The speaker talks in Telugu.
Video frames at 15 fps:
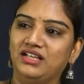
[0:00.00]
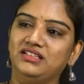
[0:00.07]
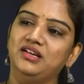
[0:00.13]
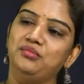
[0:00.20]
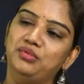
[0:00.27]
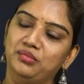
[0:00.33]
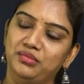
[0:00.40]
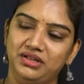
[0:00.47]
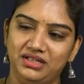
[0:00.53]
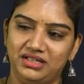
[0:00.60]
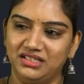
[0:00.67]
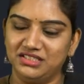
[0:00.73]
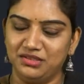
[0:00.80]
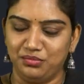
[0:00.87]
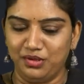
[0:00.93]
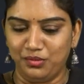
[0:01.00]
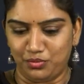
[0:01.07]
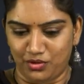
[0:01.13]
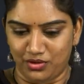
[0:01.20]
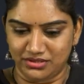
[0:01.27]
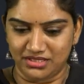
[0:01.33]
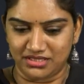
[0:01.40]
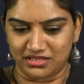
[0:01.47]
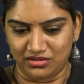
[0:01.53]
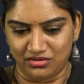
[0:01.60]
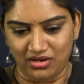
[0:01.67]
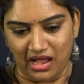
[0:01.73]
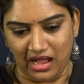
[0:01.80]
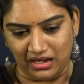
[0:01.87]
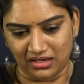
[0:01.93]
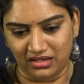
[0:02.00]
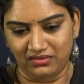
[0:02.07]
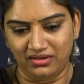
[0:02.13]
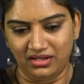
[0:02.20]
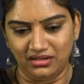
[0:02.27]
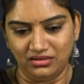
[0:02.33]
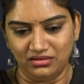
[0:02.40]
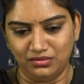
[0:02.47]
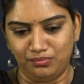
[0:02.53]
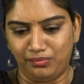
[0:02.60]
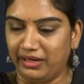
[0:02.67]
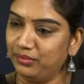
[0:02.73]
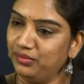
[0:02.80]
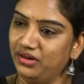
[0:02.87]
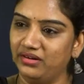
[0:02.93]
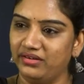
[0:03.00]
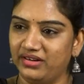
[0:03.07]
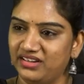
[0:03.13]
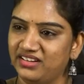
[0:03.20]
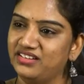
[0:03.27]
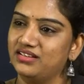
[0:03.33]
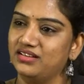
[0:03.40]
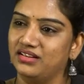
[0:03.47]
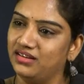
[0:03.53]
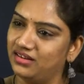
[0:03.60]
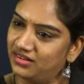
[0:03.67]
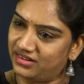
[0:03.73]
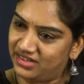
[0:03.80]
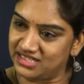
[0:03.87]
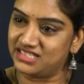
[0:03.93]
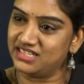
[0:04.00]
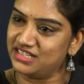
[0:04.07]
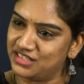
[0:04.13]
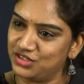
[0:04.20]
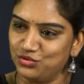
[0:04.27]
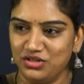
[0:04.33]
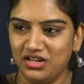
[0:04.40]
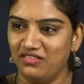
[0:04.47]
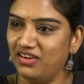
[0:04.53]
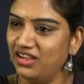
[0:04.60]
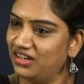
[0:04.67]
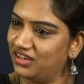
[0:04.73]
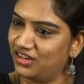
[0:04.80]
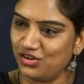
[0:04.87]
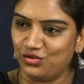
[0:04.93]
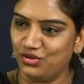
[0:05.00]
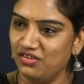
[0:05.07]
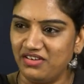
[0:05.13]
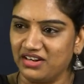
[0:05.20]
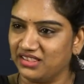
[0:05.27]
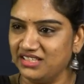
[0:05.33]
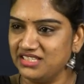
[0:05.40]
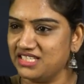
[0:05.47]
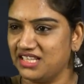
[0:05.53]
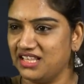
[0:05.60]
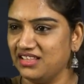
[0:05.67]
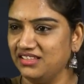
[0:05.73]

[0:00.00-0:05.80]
అయితే ఇప్పుడు మీరు ఇక్కడ చెప్పిన ప్రాసెస్ లో అక్కడ వాళ్ళు పర్మనెంట్ రెసిడెన్సీ ఉన్న వాళ్ళకి కూడా వర్తించదు